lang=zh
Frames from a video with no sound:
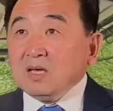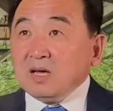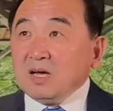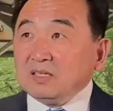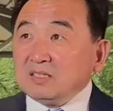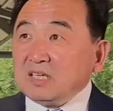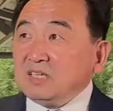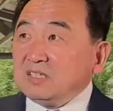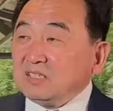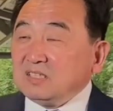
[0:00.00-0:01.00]
呃，
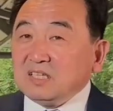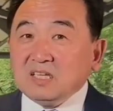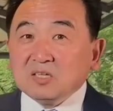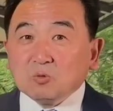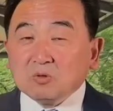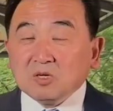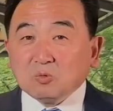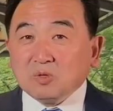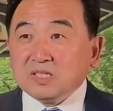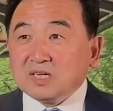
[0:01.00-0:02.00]
第一第一共和
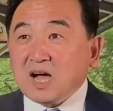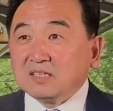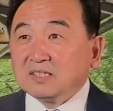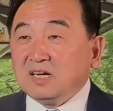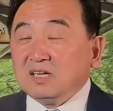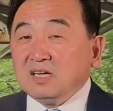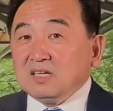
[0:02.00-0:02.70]
国银行呢？